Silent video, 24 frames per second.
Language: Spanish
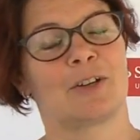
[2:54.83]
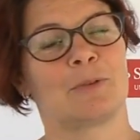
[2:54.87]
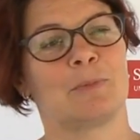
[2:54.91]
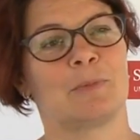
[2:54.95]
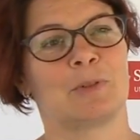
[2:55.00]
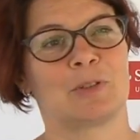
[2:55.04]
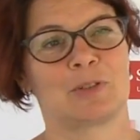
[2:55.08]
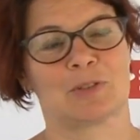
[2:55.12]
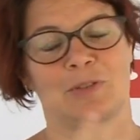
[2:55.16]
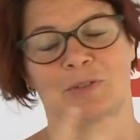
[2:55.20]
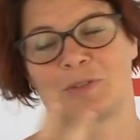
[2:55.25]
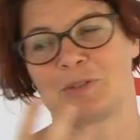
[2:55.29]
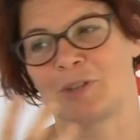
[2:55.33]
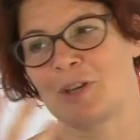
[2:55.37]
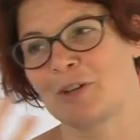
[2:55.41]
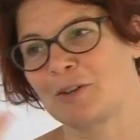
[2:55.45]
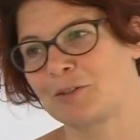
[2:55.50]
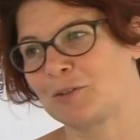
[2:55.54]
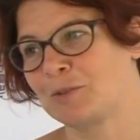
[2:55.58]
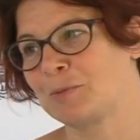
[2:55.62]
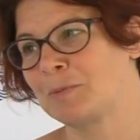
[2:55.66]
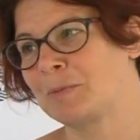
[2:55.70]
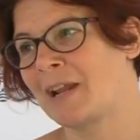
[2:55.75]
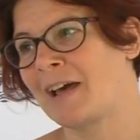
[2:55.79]
Que como estoy
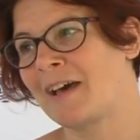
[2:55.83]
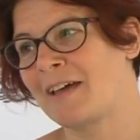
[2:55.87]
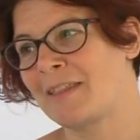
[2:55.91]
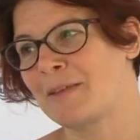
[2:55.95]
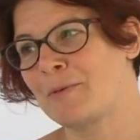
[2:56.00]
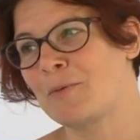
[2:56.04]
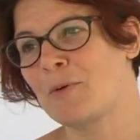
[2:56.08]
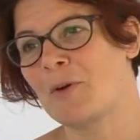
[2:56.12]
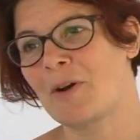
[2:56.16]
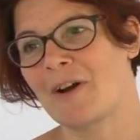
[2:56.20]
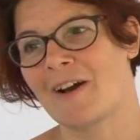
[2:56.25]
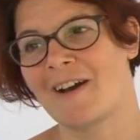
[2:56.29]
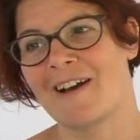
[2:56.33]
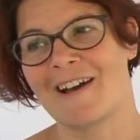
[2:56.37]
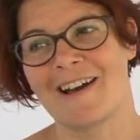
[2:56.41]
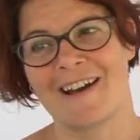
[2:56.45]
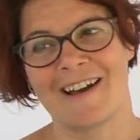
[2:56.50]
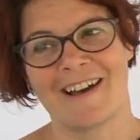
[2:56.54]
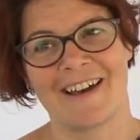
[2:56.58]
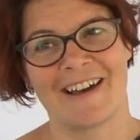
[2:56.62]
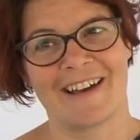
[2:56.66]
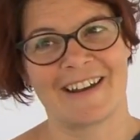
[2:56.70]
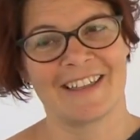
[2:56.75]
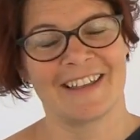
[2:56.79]
acostumbrada a
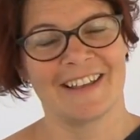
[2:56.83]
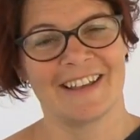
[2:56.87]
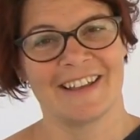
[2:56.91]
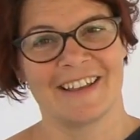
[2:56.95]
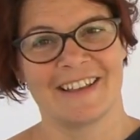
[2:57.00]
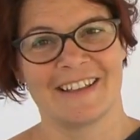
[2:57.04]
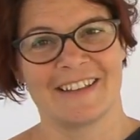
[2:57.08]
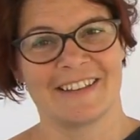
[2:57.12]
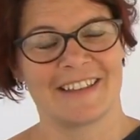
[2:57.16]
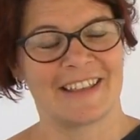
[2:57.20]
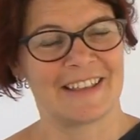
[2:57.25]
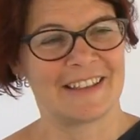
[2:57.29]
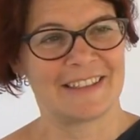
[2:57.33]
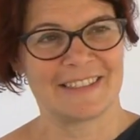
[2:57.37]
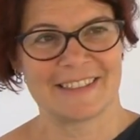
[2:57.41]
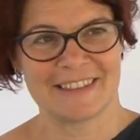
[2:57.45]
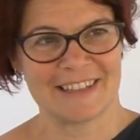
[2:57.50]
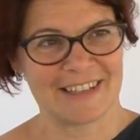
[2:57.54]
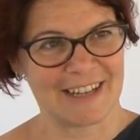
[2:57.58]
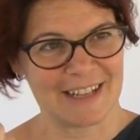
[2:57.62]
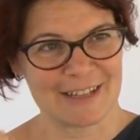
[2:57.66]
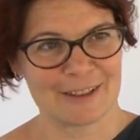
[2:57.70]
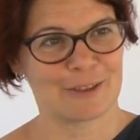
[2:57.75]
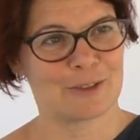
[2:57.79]
dibujar
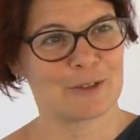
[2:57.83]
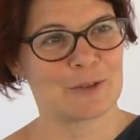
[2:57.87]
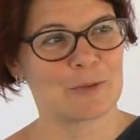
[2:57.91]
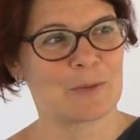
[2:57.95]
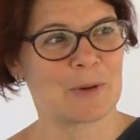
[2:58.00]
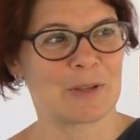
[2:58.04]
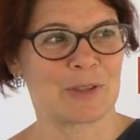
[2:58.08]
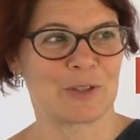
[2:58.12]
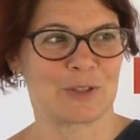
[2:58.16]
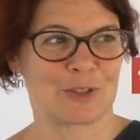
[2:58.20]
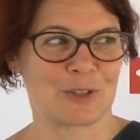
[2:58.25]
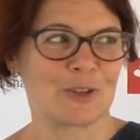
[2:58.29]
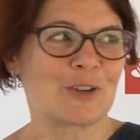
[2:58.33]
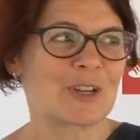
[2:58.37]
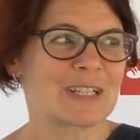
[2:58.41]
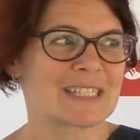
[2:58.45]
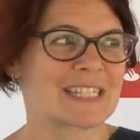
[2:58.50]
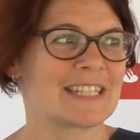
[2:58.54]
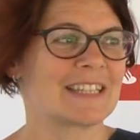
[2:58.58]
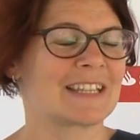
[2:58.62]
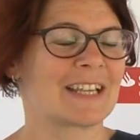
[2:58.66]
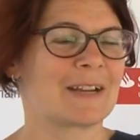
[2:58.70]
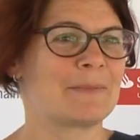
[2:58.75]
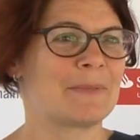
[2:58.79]
en directo, cuando tengo
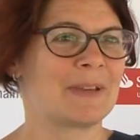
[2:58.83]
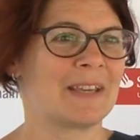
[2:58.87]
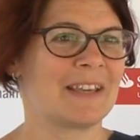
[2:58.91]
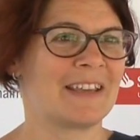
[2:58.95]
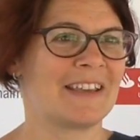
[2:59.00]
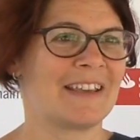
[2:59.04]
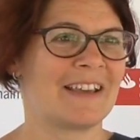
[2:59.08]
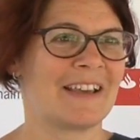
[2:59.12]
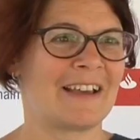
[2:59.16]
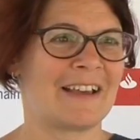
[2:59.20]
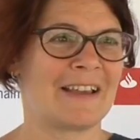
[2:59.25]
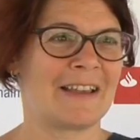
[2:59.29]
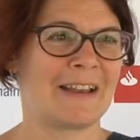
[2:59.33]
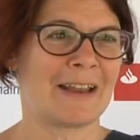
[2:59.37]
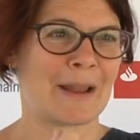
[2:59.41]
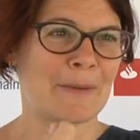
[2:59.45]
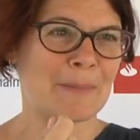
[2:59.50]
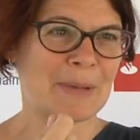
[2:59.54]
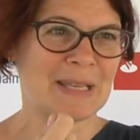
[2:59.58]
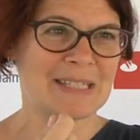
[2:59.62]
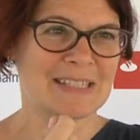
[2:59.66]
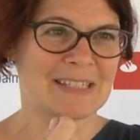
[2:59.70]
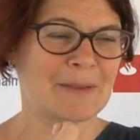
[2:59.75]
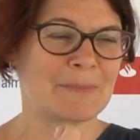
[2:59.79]
que sentarme en
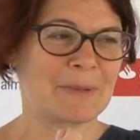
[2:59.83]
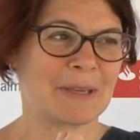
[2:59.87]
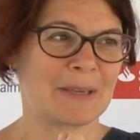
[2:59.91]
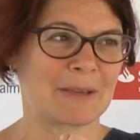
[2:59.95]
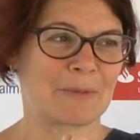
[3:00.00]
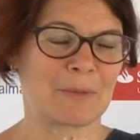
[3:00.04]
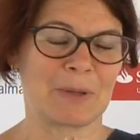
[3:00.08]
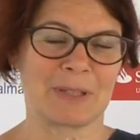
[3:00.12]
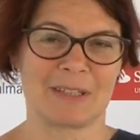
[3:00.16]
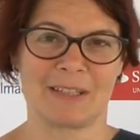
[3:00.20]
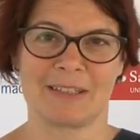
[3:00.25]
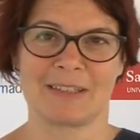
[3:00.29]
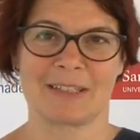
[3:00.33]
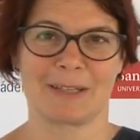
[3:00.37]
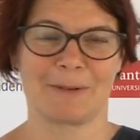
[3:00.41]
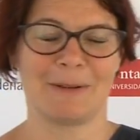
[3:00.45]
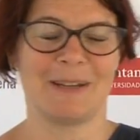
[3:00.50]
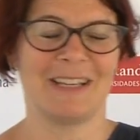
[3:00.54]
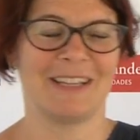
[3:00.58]
la mesa me cuesta